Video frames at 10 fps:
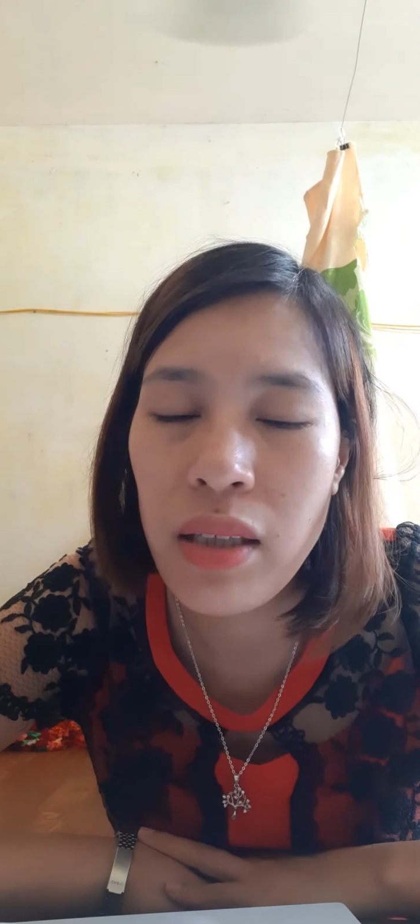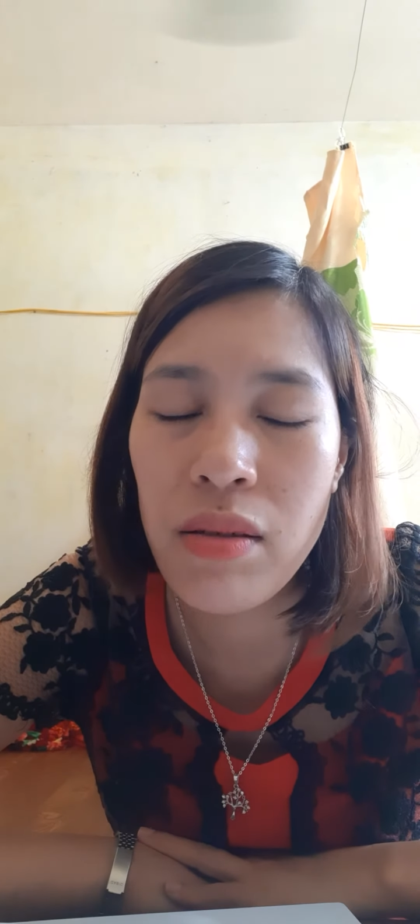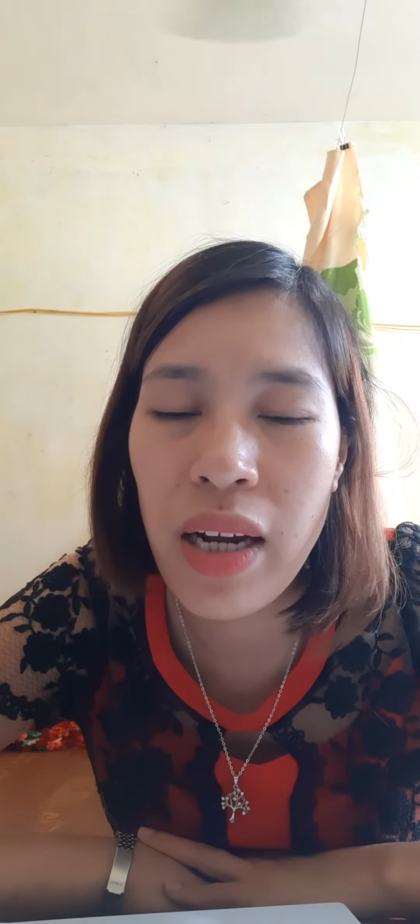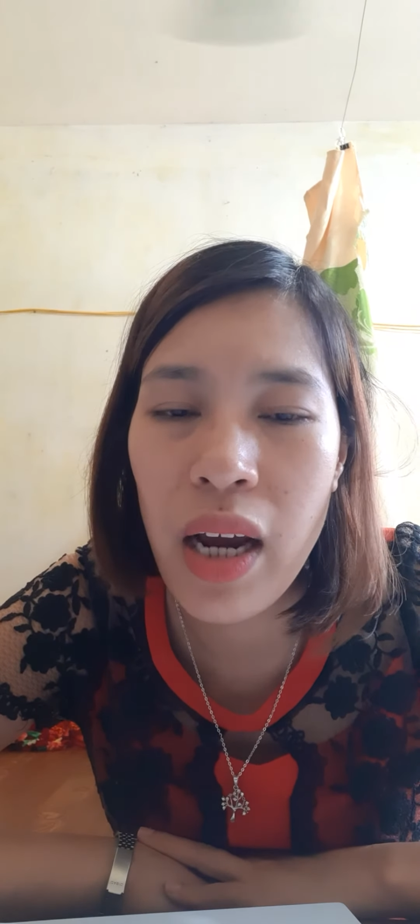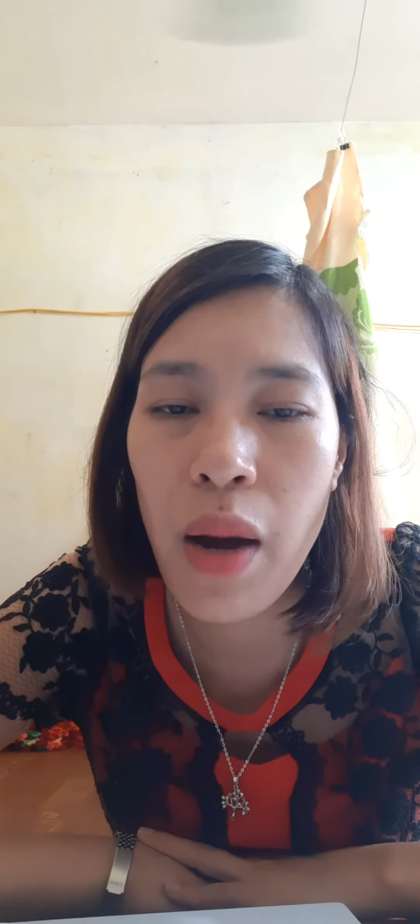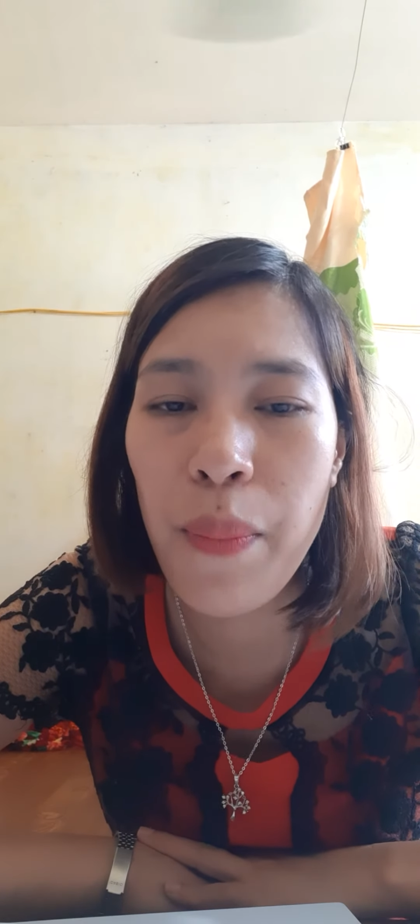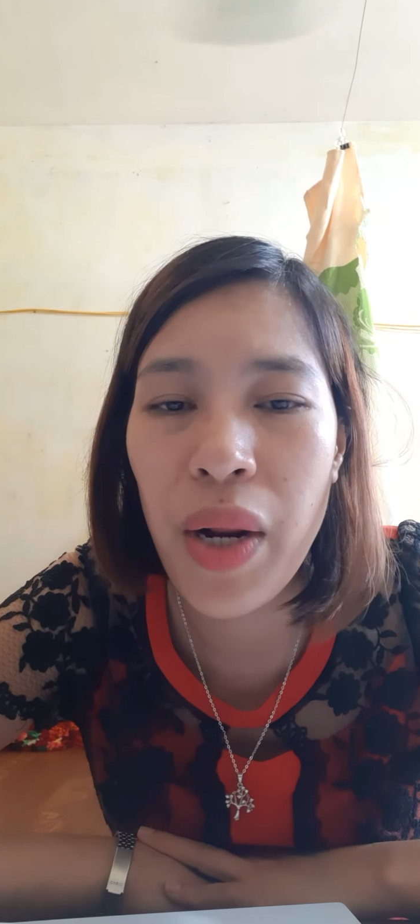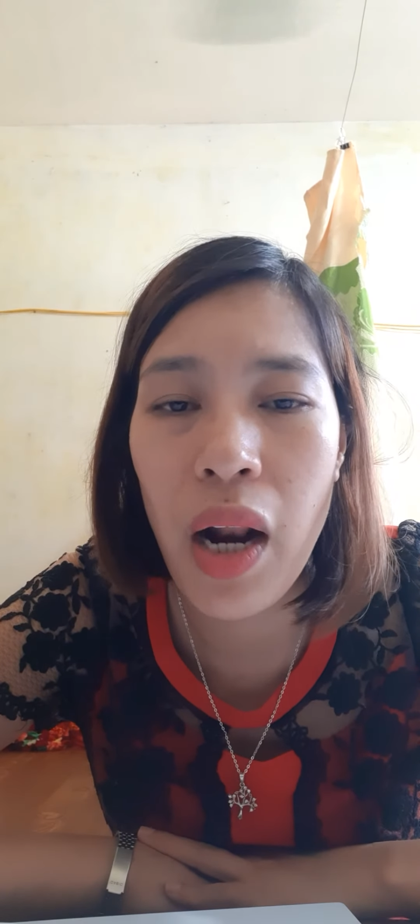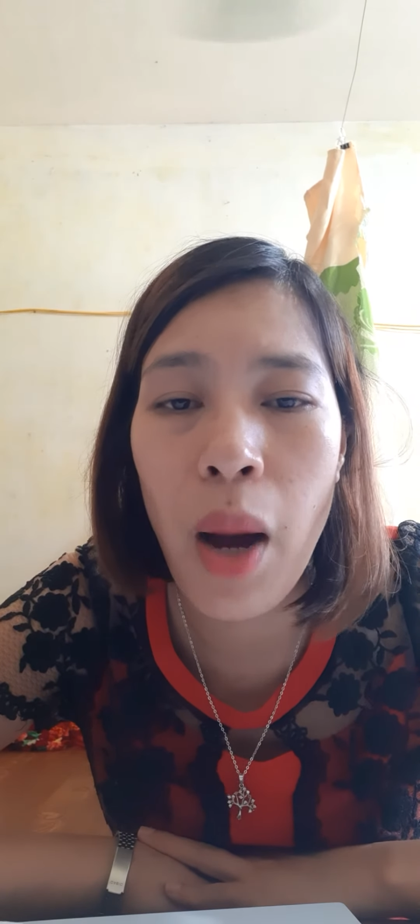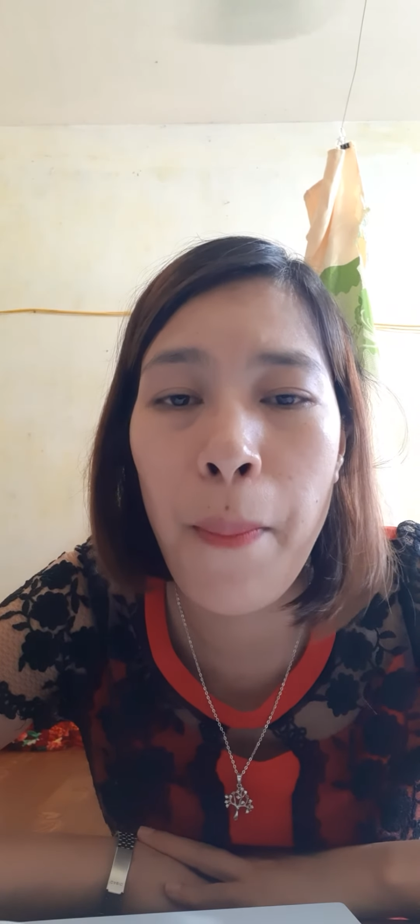từ này âm
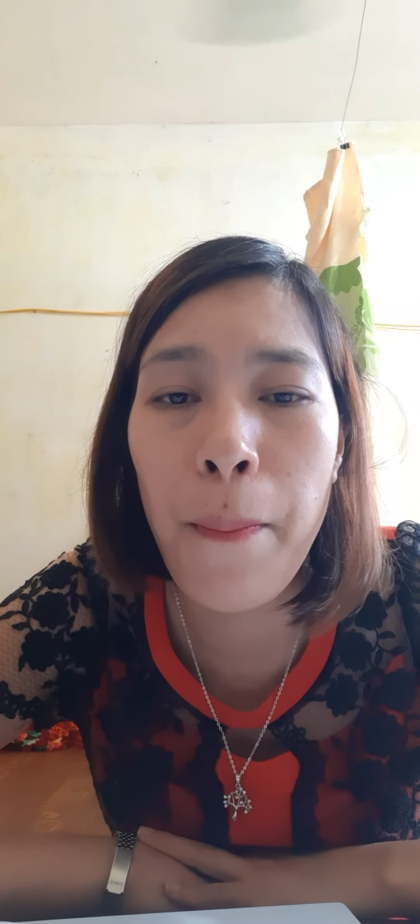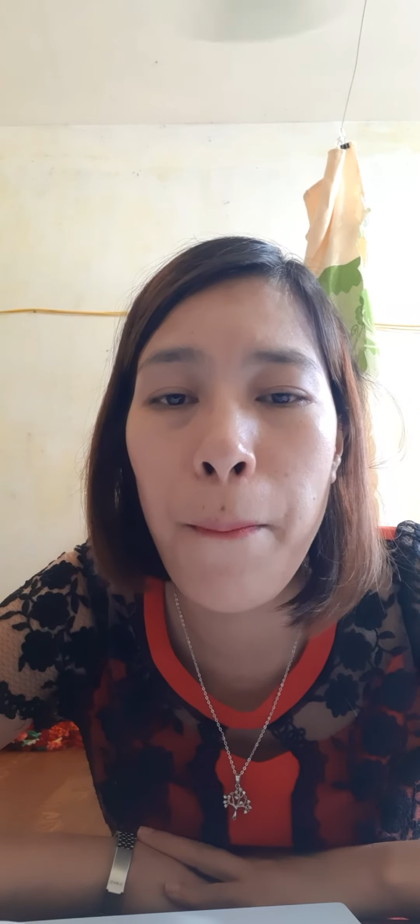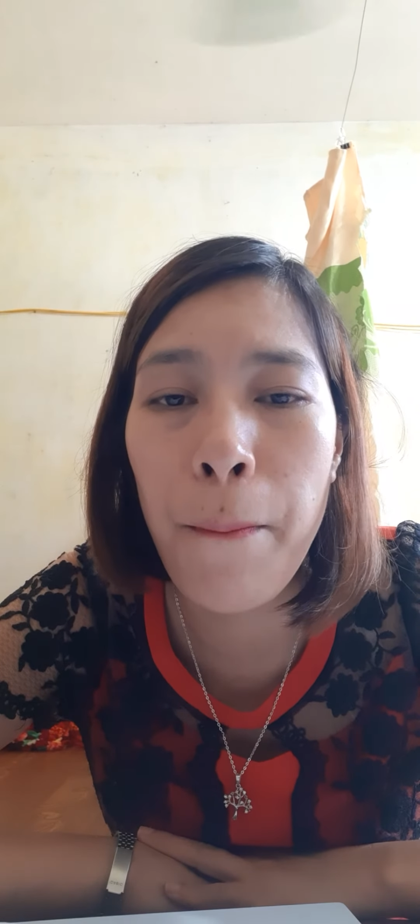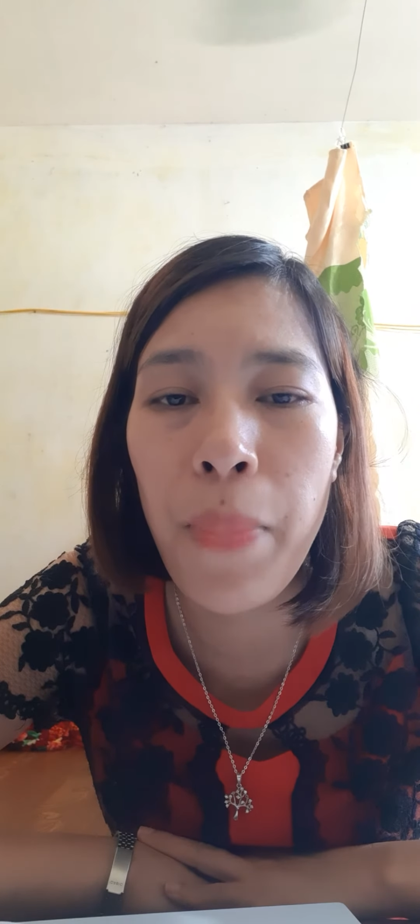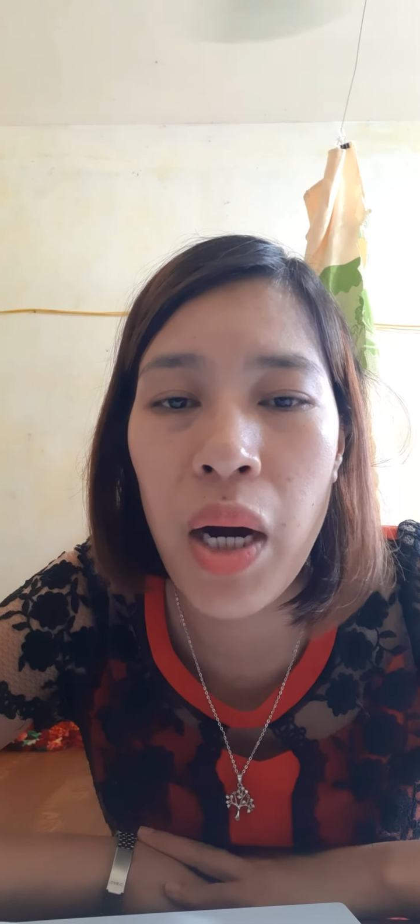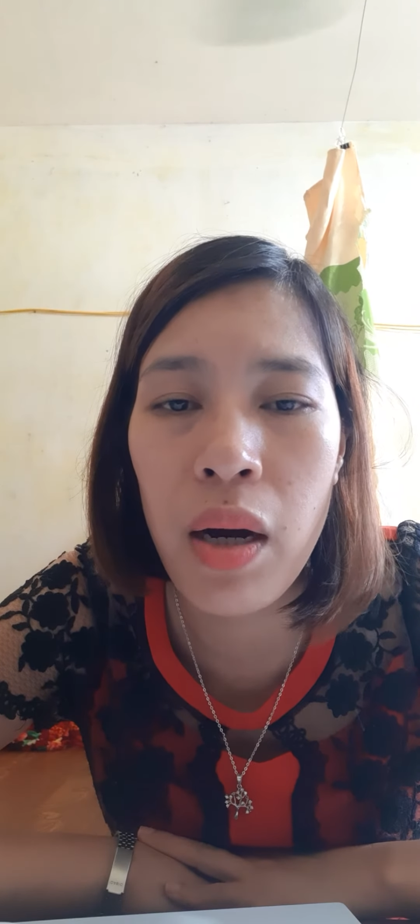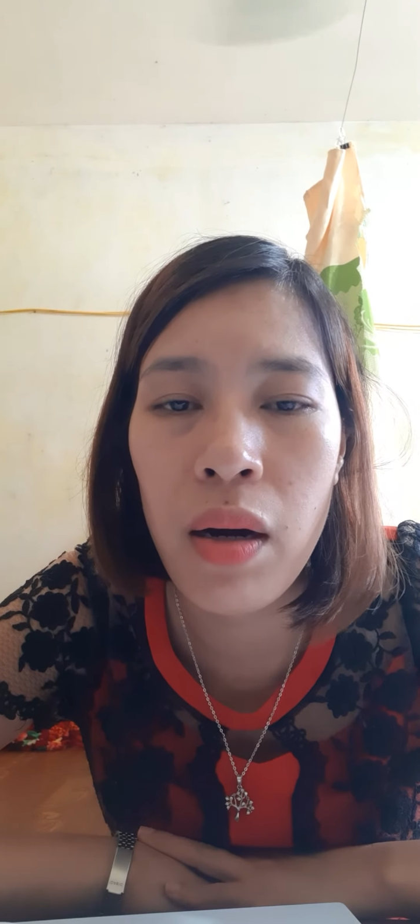này là âm p